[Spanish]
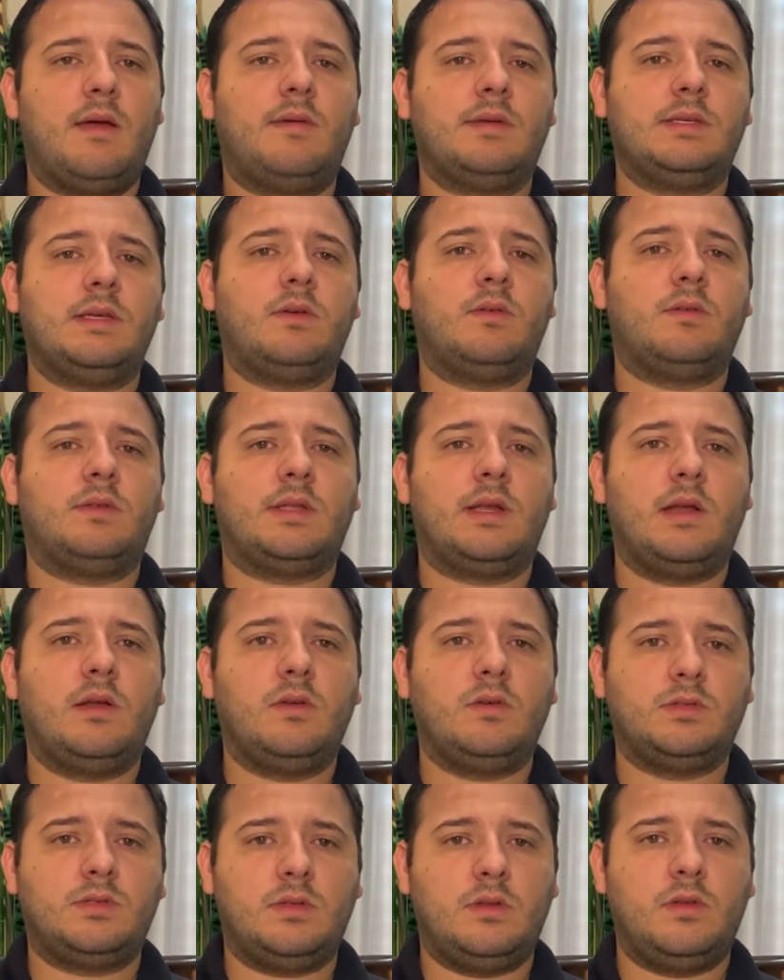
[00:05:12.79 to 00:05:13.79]
vas a encontrar
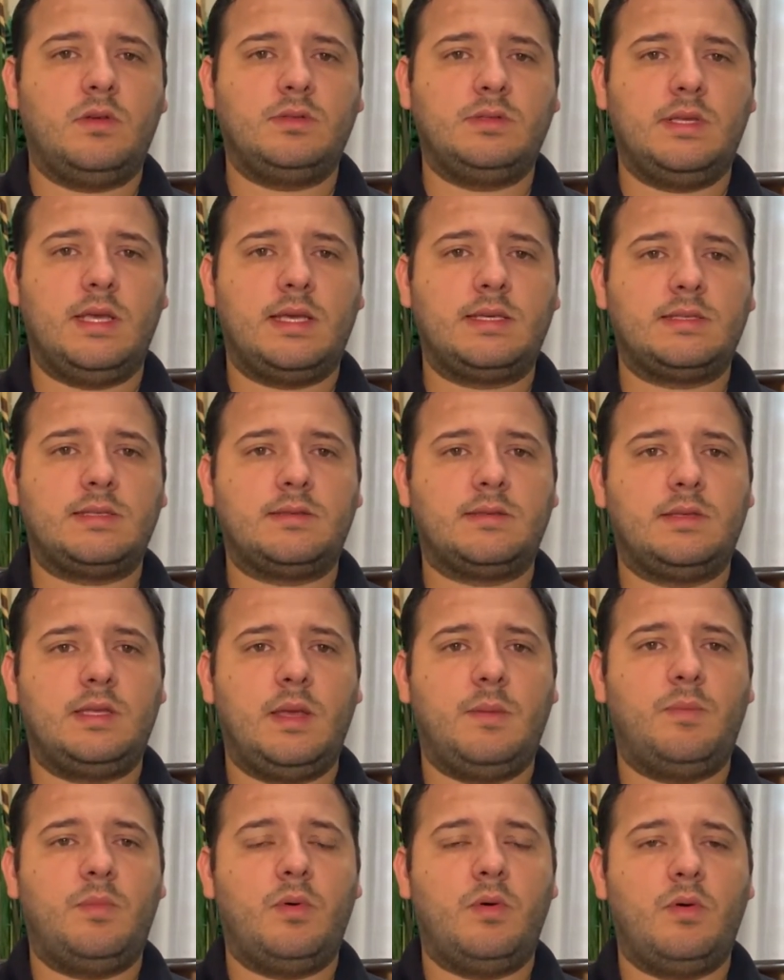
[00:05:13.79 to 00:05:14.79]
los, los decks
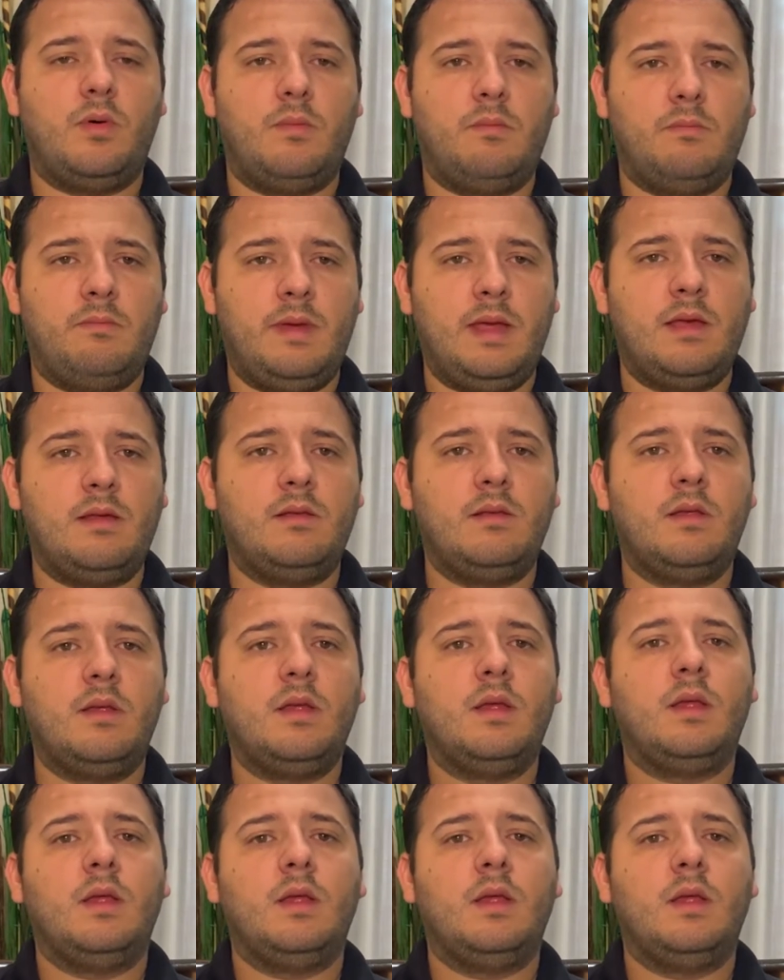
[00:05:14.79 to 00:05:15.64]
tipo mil,